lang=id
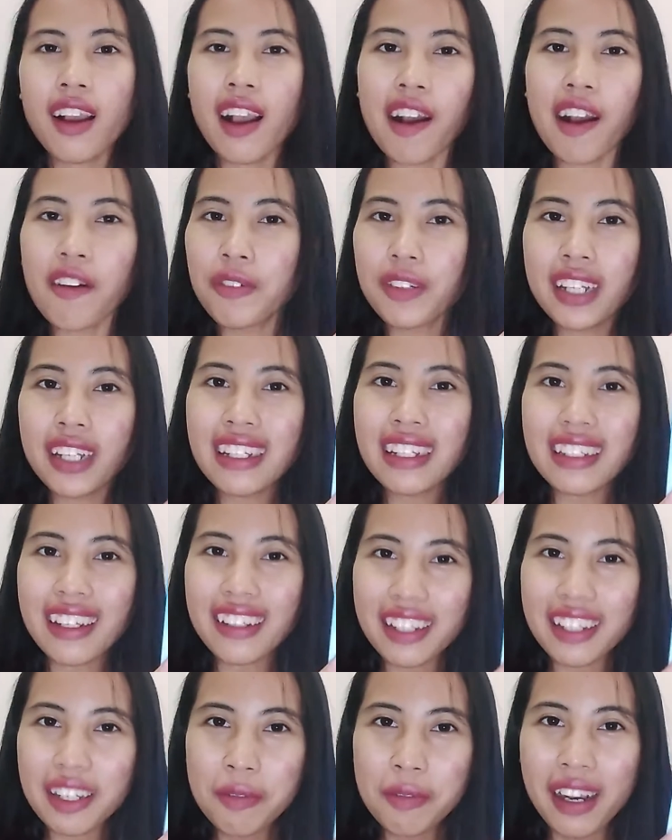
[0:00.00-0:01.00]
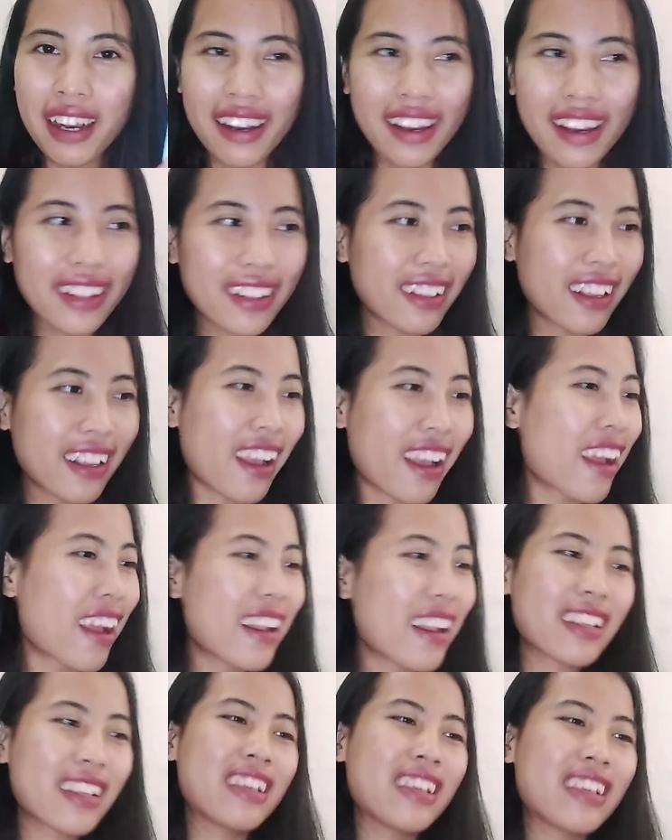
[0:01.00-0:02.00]
covernya cantik banget
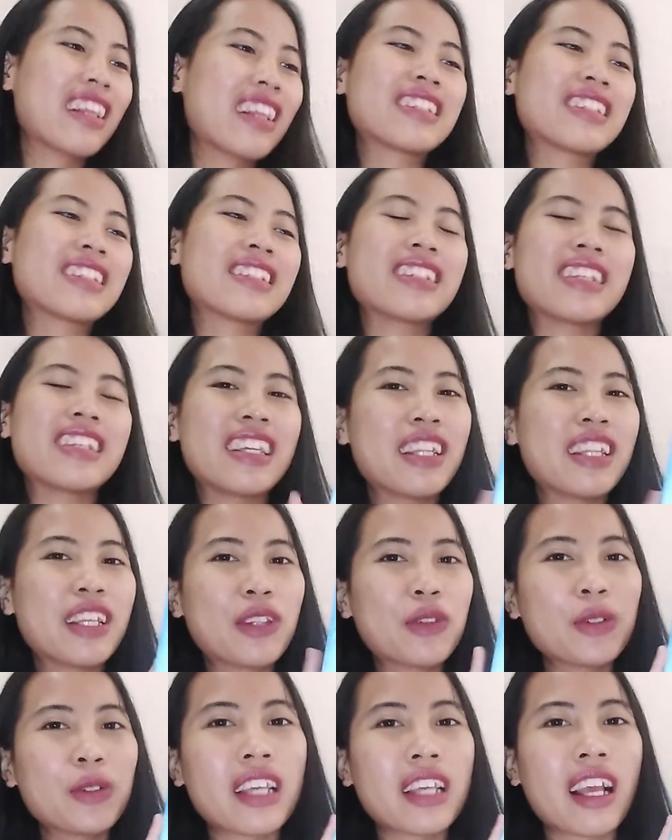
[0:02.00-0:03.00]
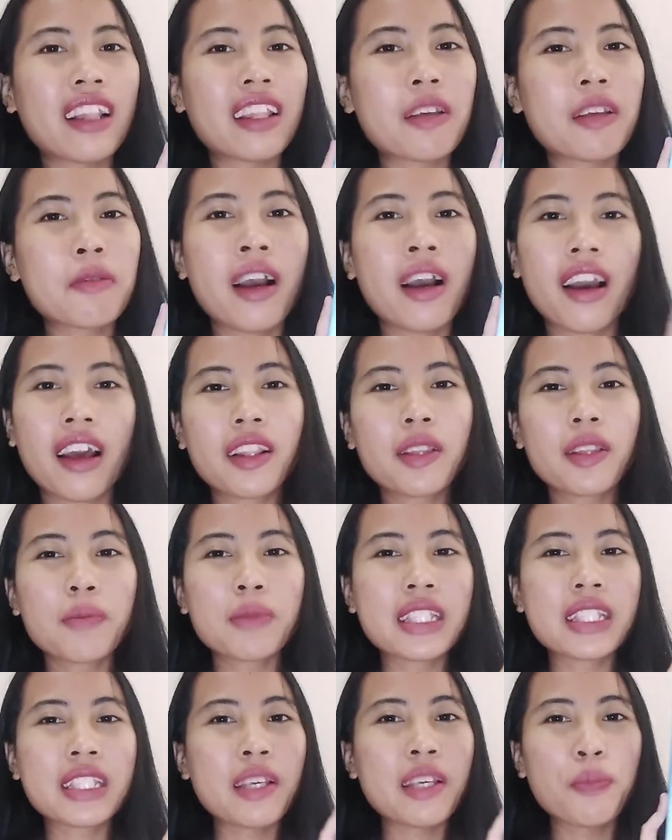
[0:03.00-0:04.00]
kan gila sih ini tuh cantik banget
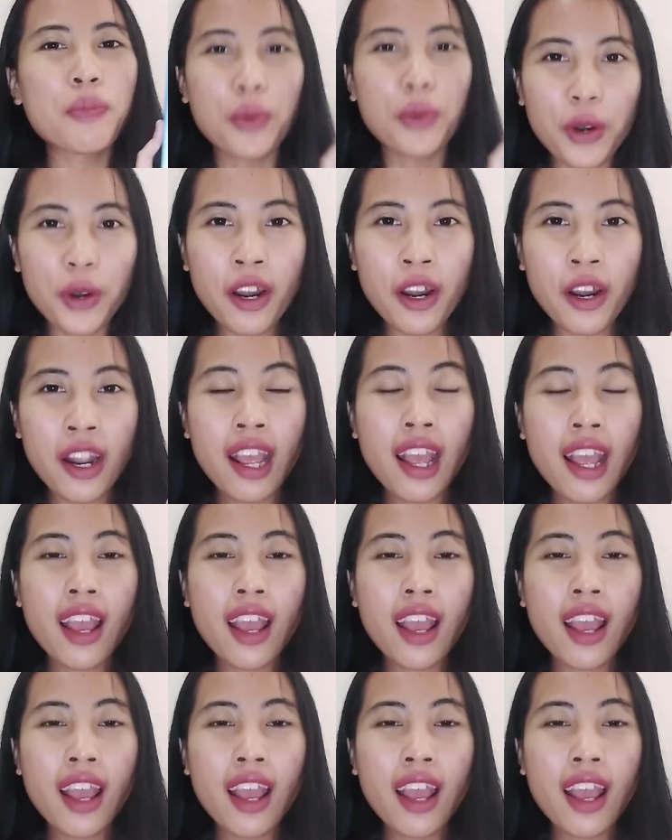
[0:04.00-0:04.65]
meskipun